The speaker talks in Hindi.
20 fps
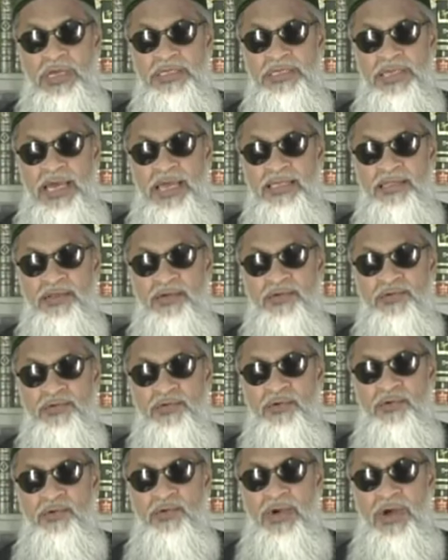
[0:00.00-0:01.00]
इस आयत का
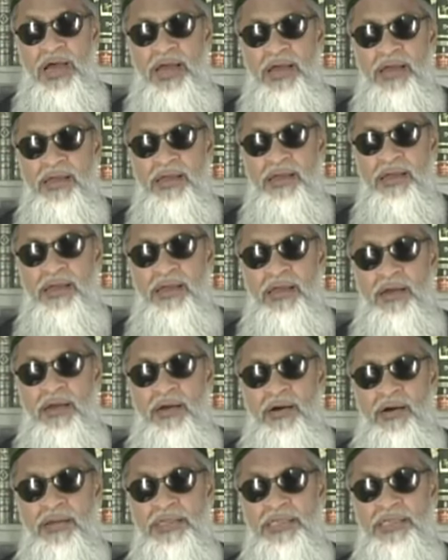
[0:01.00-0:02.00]
नजूल हुआ
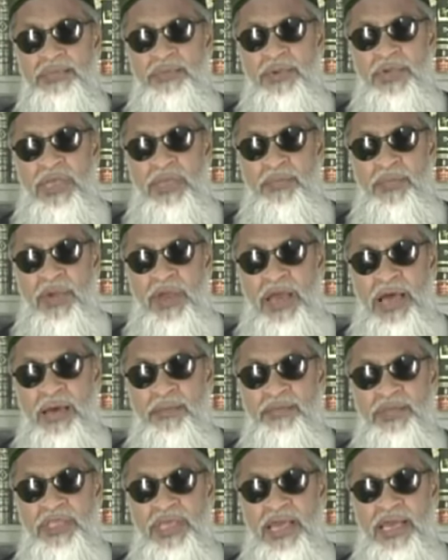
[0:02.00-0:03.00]
और जिसमें यह
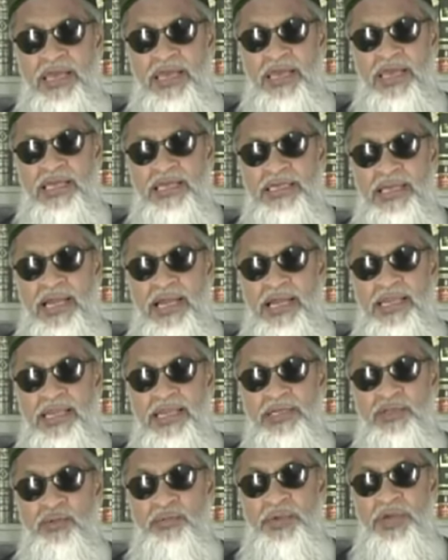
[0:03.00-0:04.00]
पैगाम दिया गया कि इस
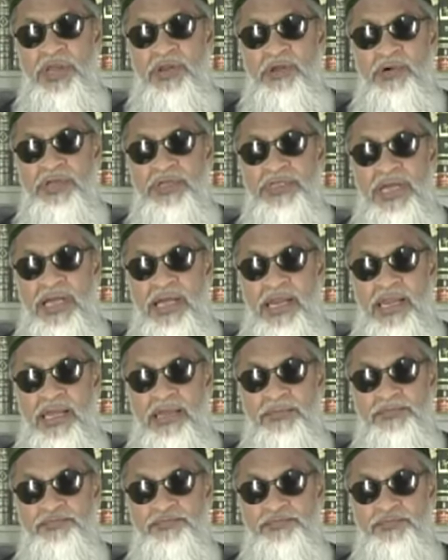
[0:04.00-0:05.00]
हड्डी की तो फिर कोई शक्ल है